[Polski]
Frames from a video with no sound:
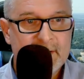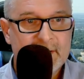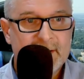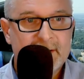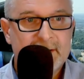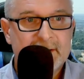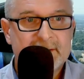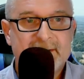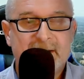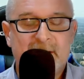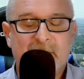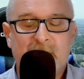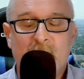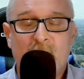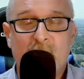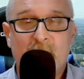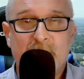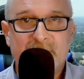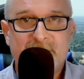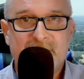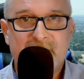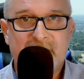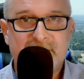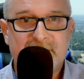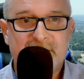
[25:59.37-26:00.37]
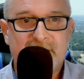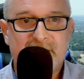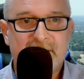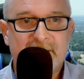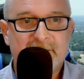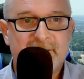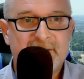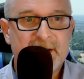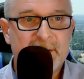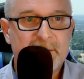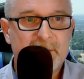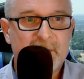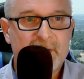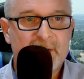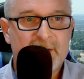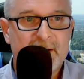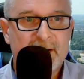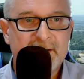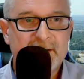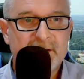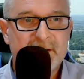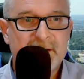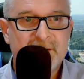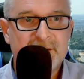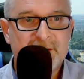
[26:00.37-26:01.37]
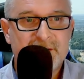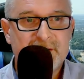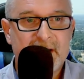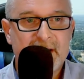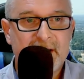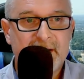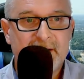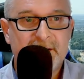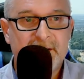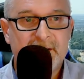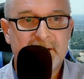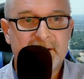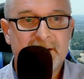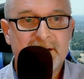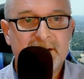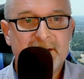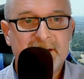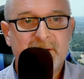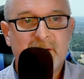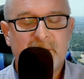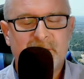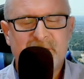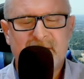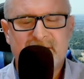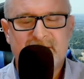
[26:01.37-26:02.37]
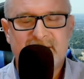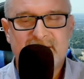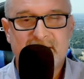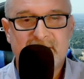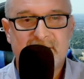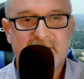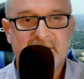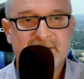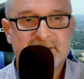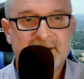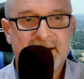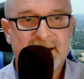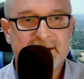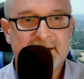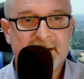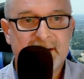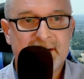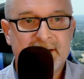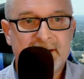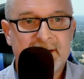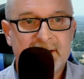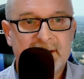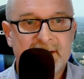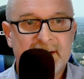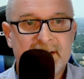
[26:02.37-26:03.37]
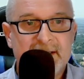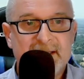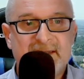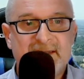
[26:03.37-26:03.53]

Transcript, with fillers: Chcę umrzeć w demokratycznej i dobrze zarządzanej i